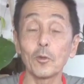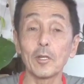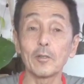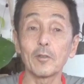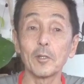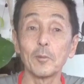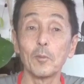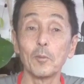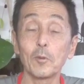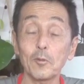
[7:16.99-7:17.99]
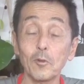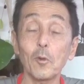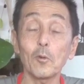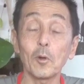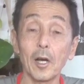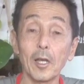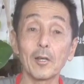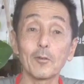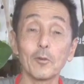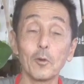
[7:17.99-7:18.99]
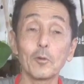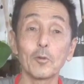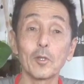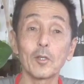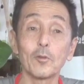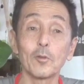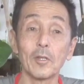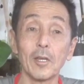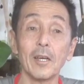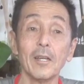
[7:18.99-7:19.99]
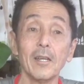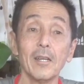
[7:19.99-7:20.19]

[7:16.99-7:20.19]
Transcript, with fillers: のやつでもものすごく早くよく効くんで、